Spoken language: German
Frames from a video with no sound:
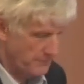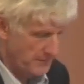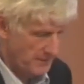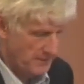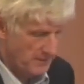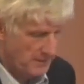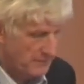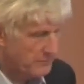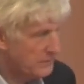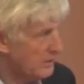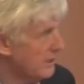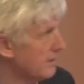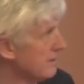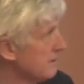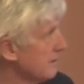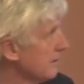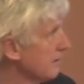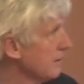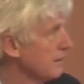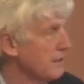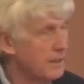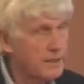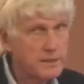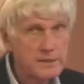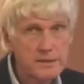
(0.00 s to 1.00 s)
Vielleicht ein
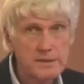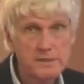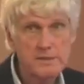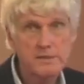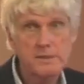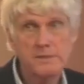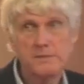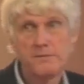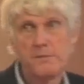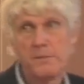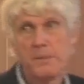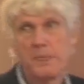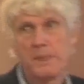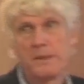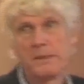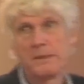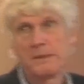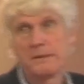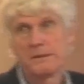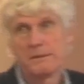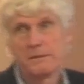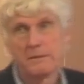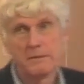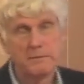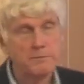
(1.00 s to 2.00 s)
kleines
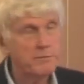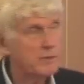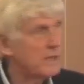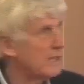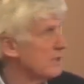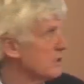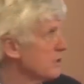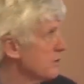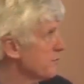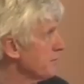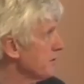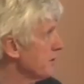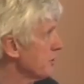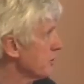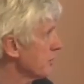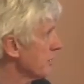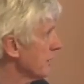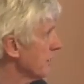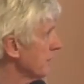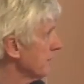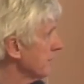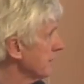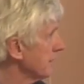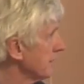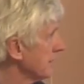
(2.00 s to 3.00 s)
Beispiel
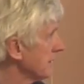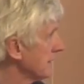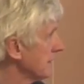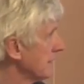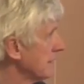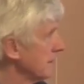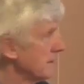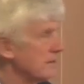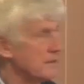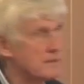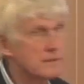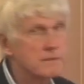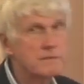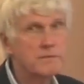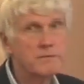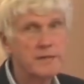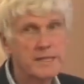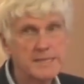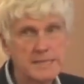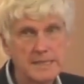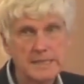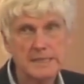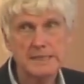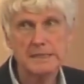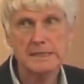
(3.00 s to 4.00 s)
stellvertretend
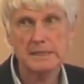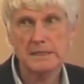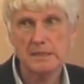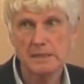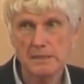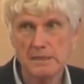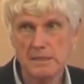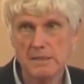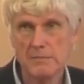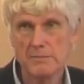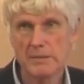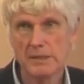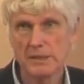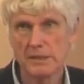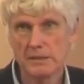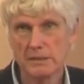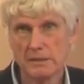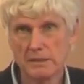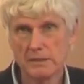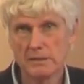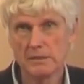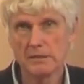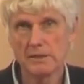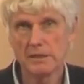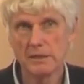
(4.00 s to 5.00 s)
Wetter, Klima
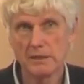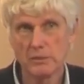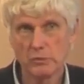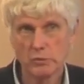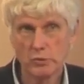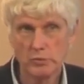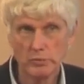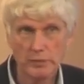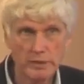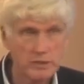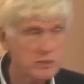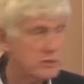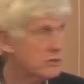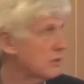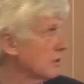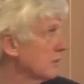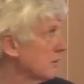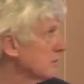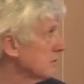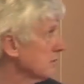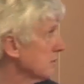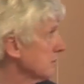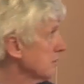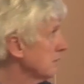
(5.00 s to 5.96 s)
in Gegenüberstellung.